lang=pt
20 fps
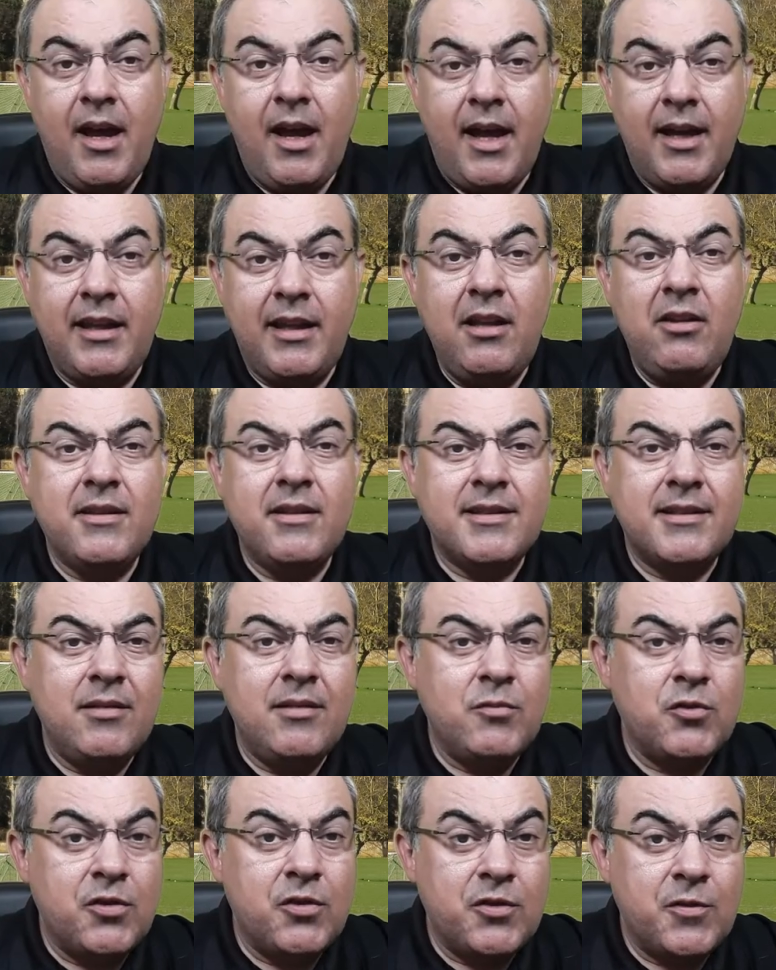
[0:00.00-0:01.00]
Aqui nós
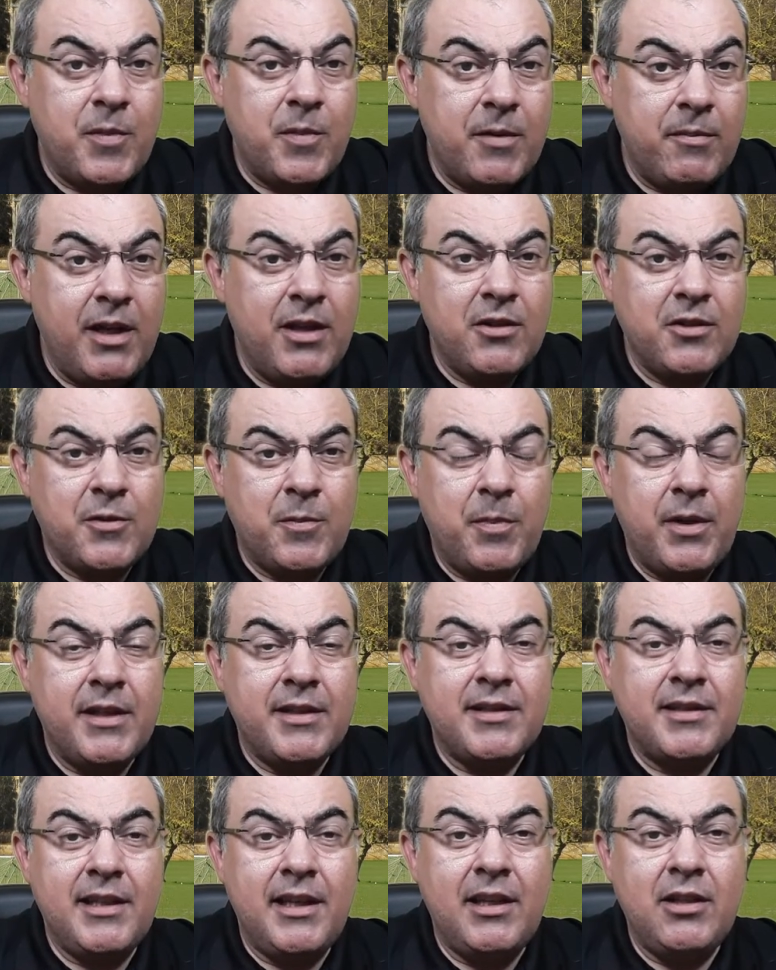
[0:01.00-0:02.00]
temos os primeiros
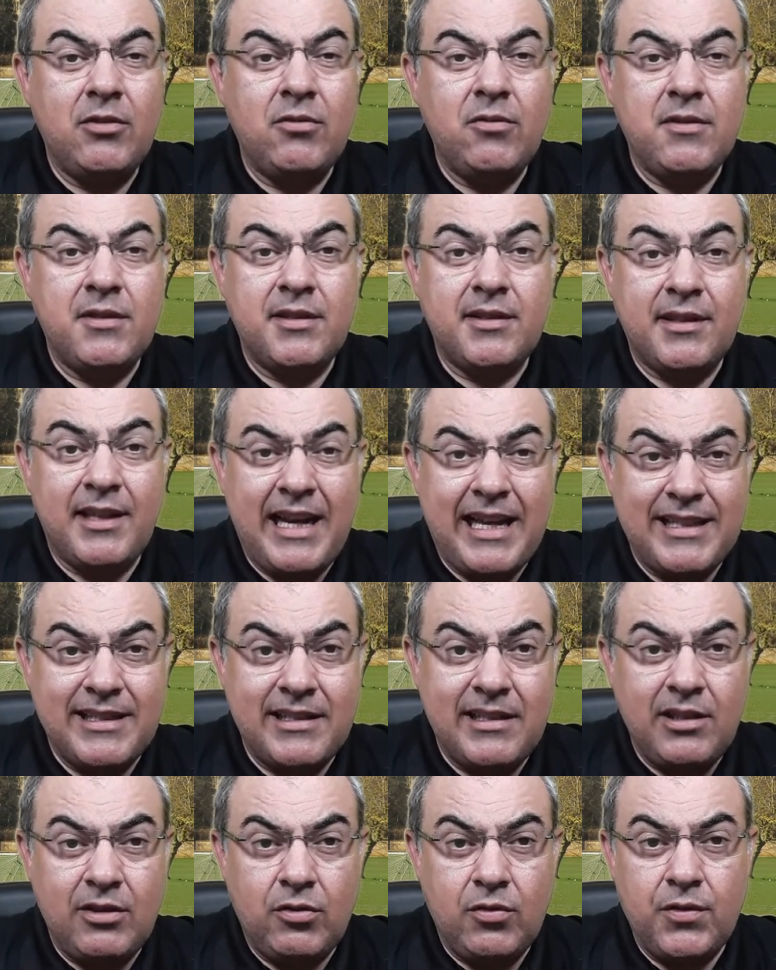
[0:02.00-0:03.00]
preceitos
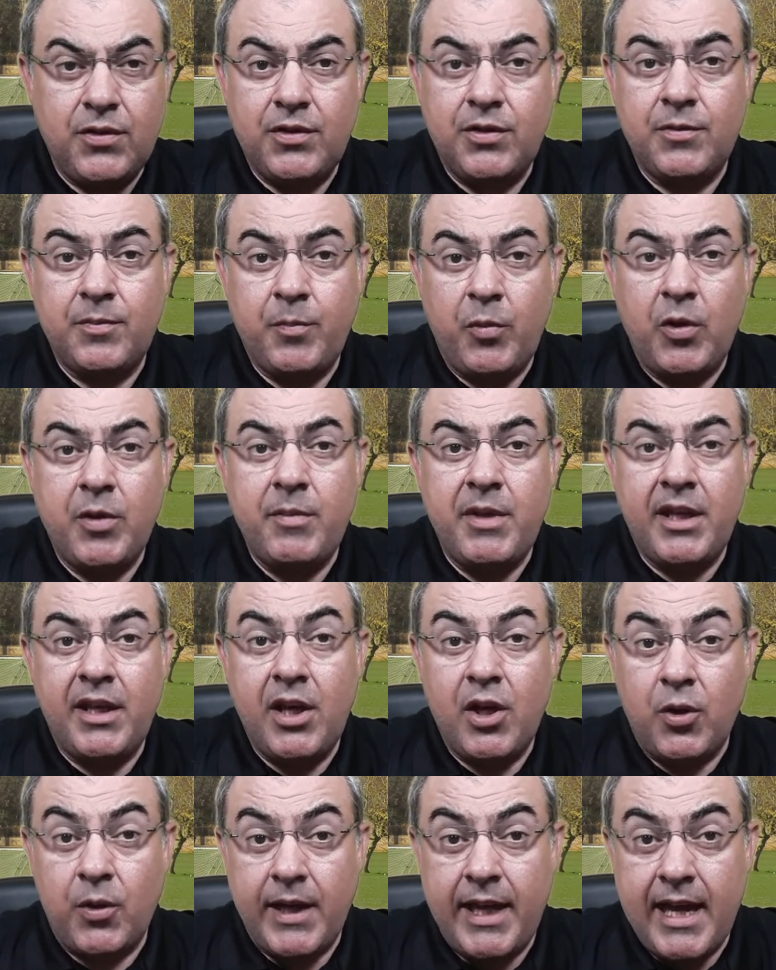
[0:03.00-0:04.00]
trazidos por
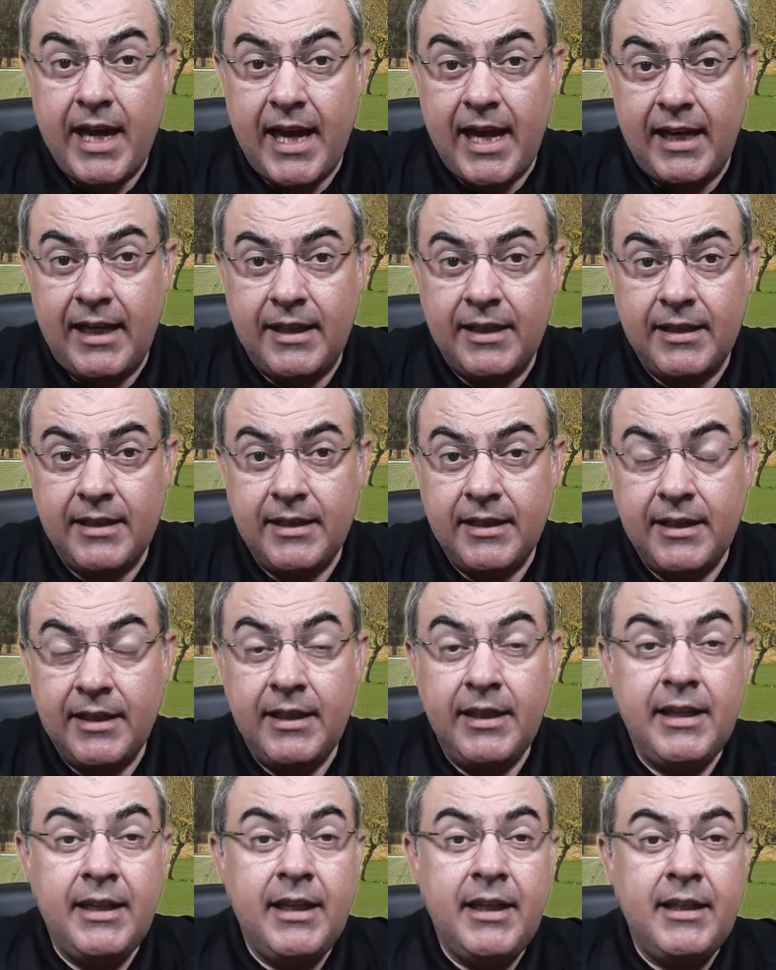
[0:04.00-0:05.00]
Miguel Reale.
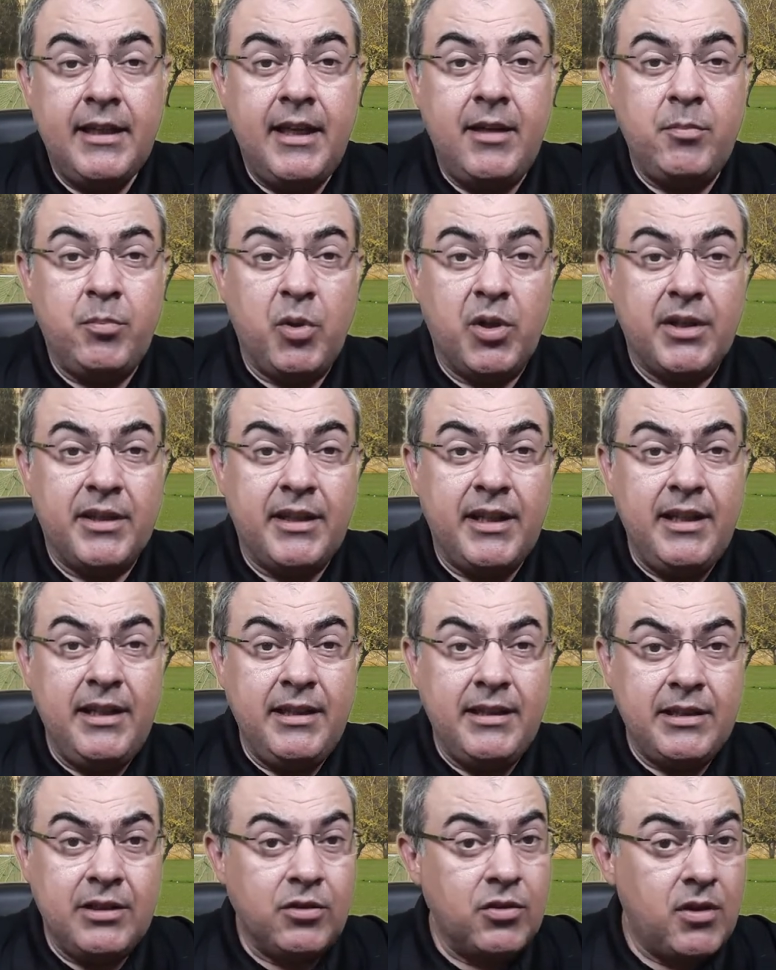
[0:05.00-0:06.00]
É
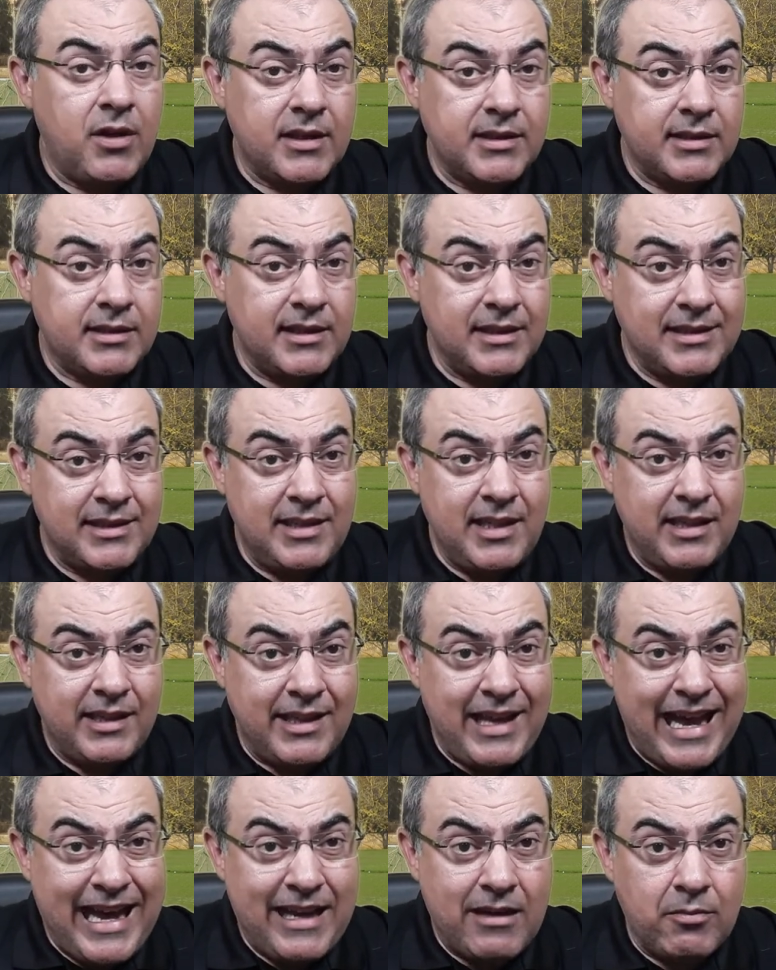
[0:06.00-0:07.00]
importante nós
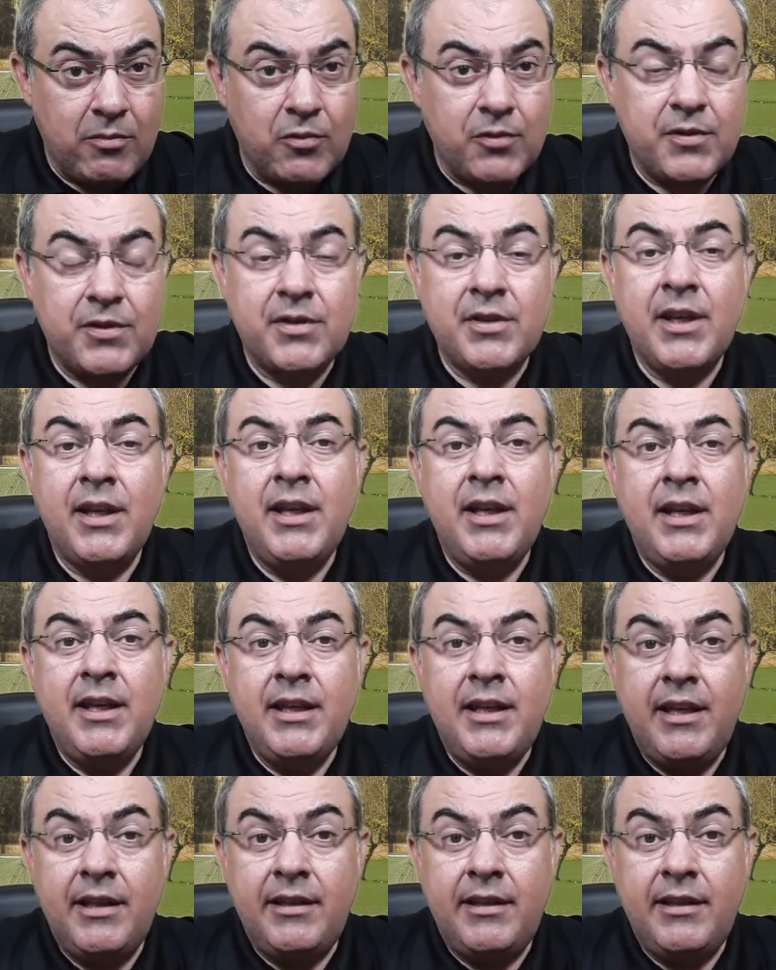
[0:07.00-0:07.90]
citarmos que,